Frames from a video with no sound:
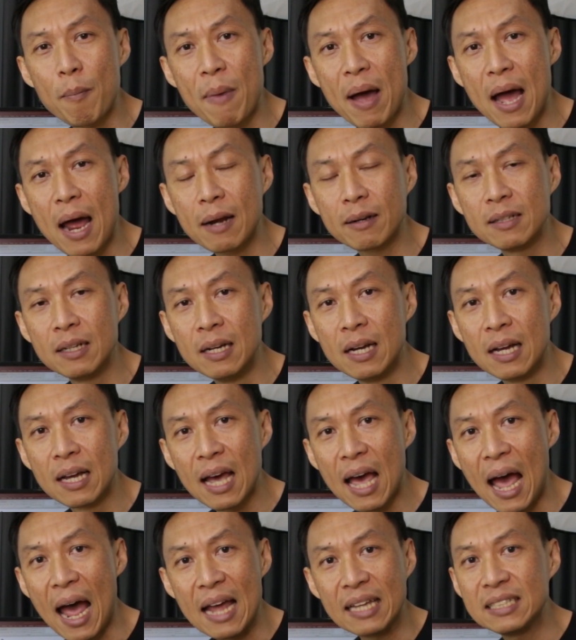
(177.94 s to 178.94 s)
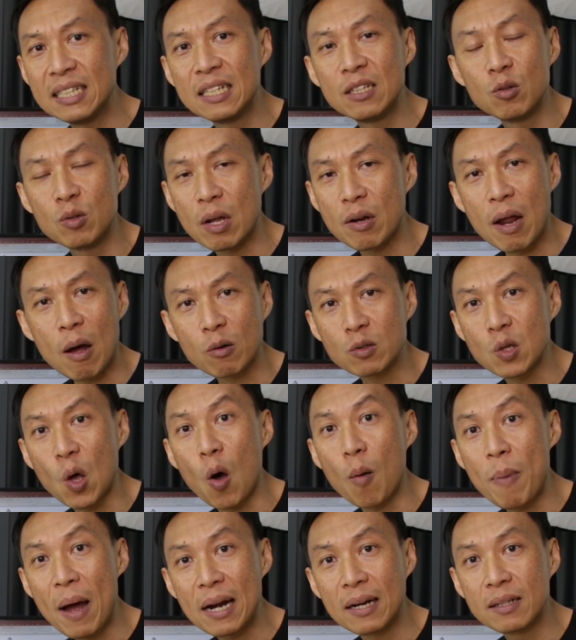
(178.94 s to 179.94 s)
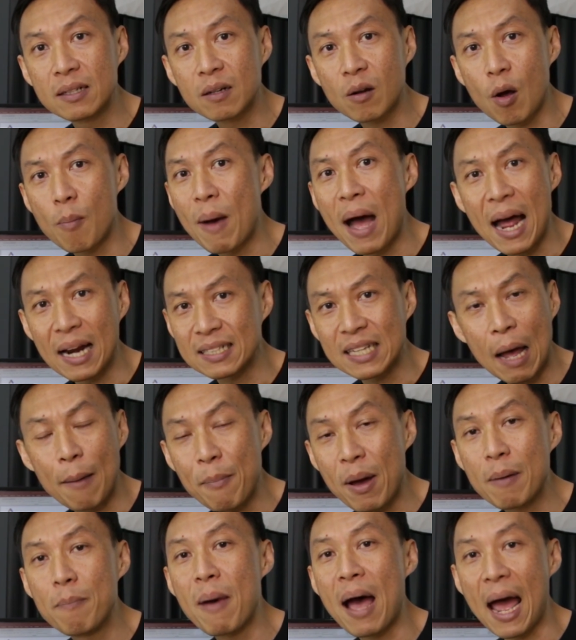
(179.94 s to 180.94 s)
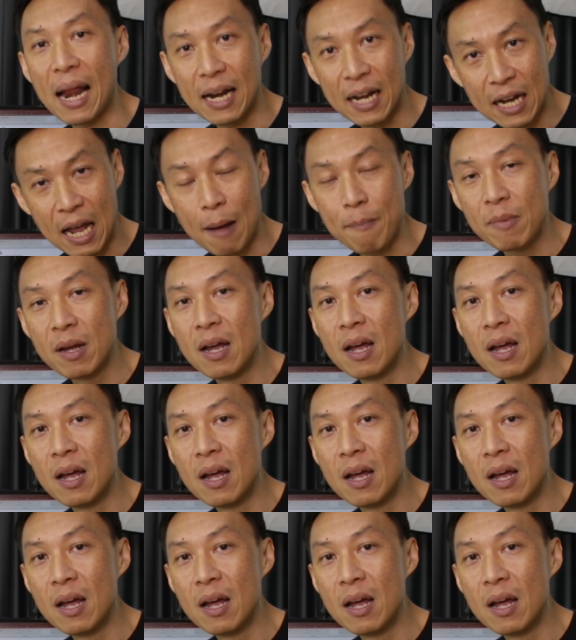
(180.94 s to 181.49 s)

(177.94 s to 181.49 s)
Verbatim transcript: ประมาณขายจริงอยู่แถวๆ2,000กว่าบาท 3,000 บาทนะครับ